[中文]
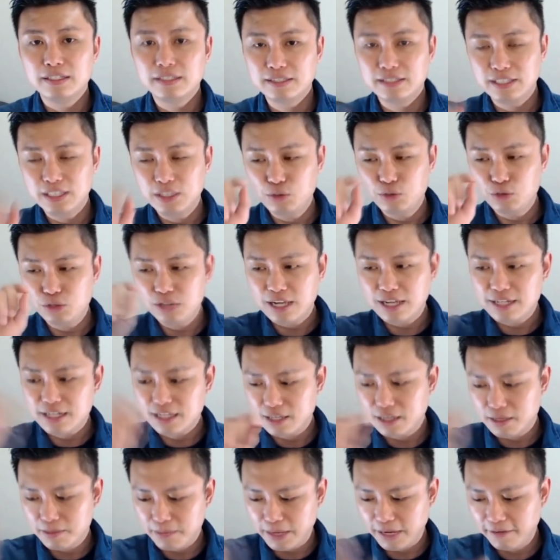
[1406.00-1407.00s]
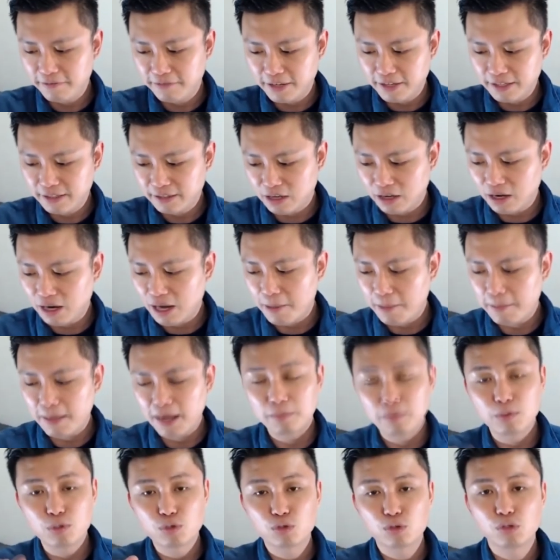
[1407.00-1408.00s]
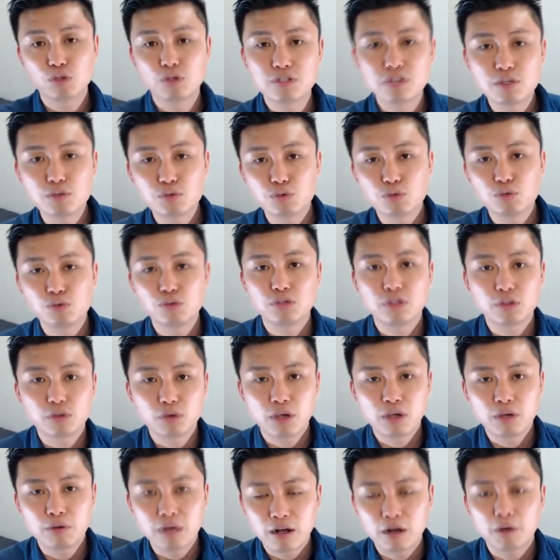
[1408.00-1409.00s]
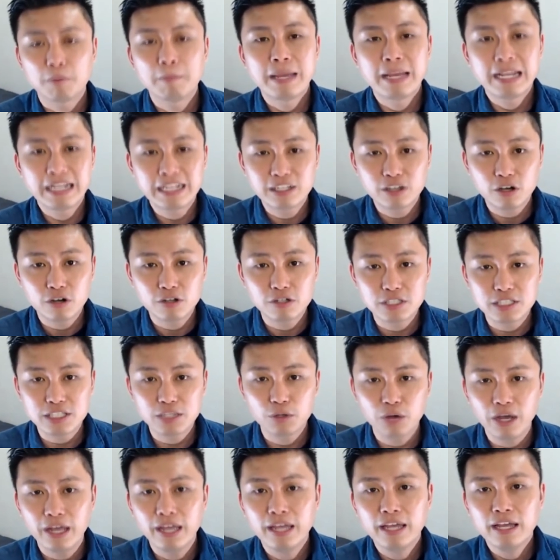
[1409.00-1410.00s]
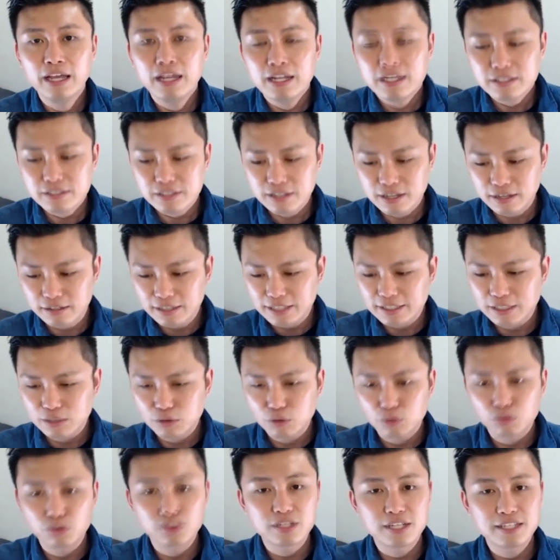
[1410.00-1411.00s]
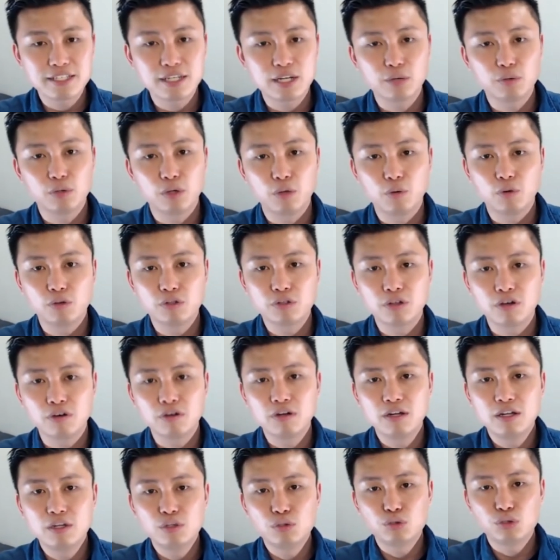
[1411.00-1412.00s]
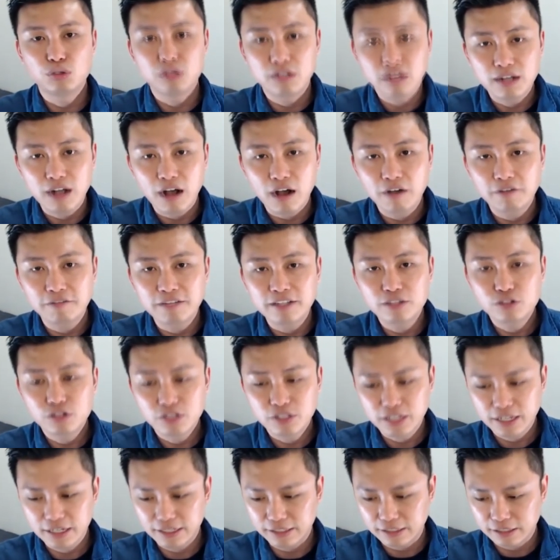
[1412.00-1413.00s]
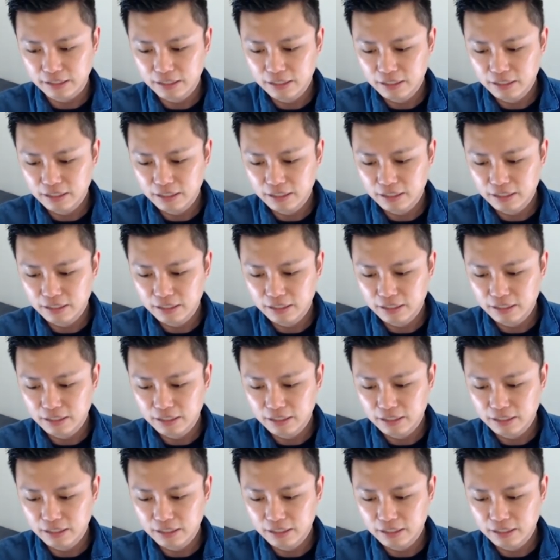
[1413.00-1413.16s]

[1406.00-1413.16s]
依据大家的评分，然后来帮你们做优先顺序的推广哦。每个人都有机会，只要大家多多参加我的活动，取得高分就可以了。